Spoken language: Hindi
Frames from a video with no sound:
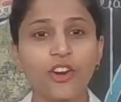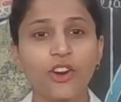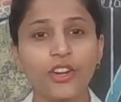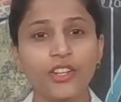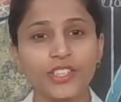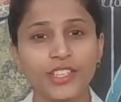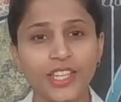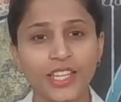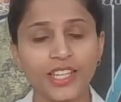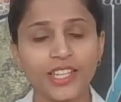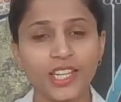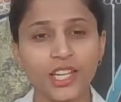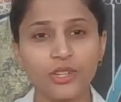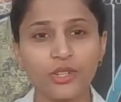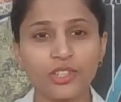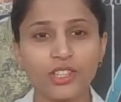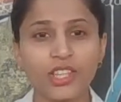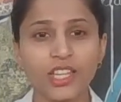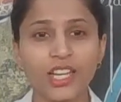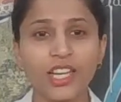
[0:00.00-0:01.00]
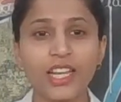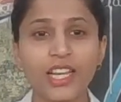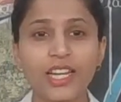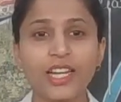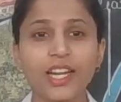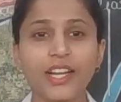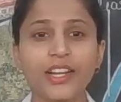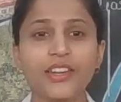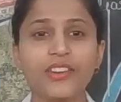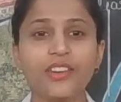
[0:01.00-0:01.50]
और ये क्या होता है
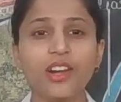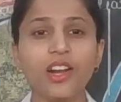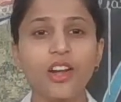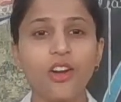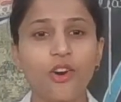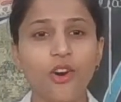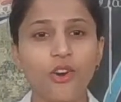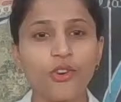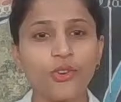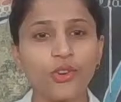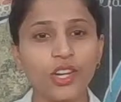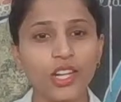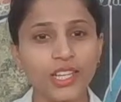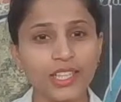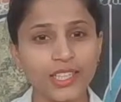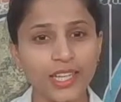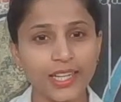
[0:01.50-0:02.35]
इंट्राओकुलर